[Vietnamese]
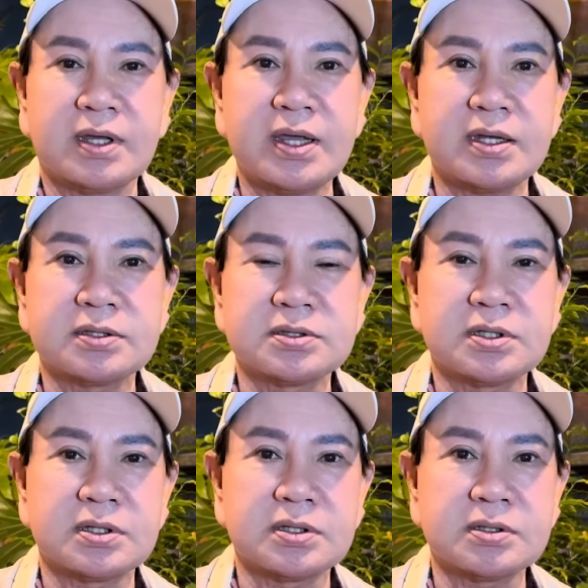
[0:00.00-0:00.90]
cái anh
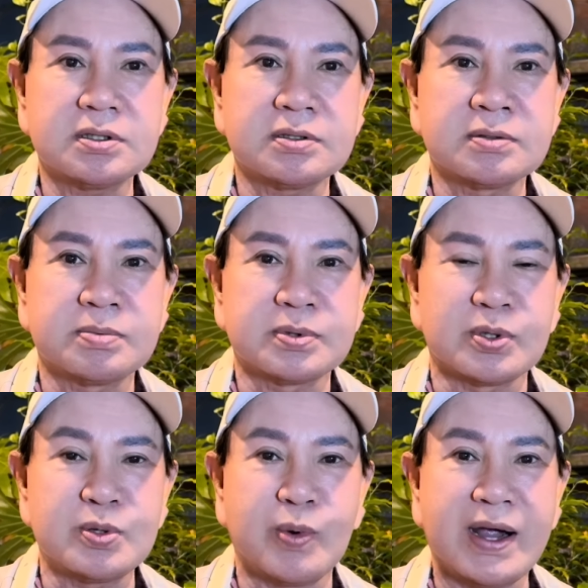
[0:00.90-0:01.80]

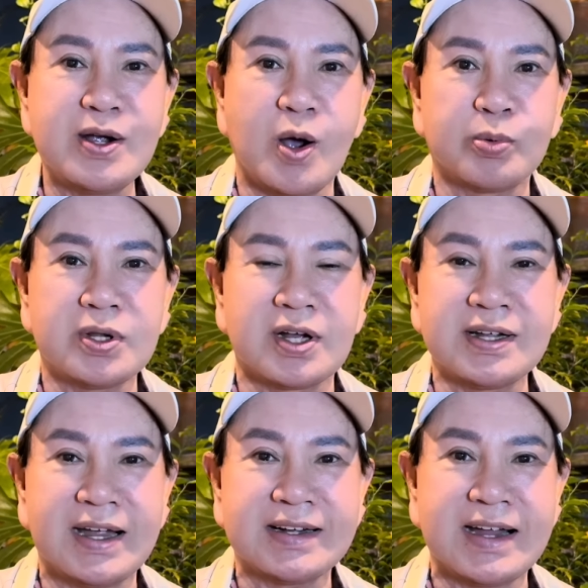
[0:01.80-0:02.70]
nó ờ, quản hộp nó
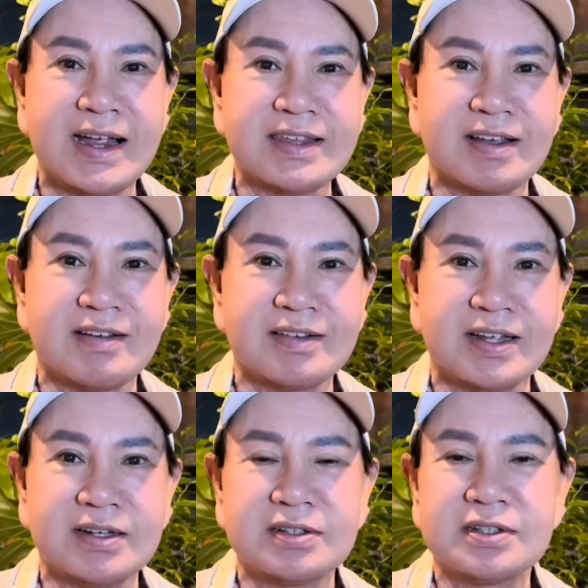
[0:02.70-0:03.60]
đựng ai ra hết trơn
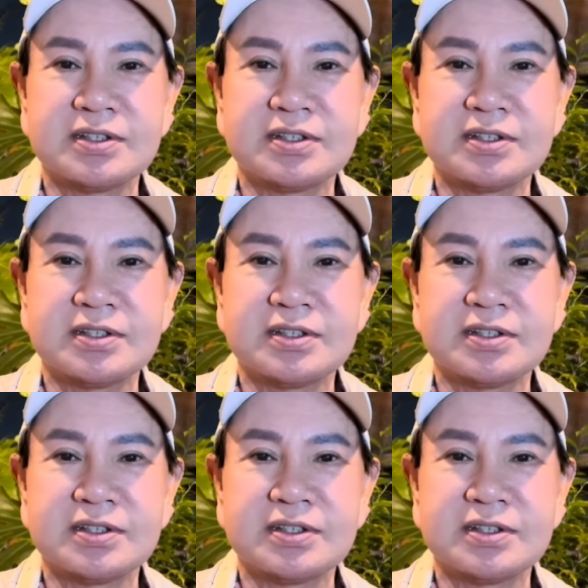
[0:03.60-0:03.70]
nha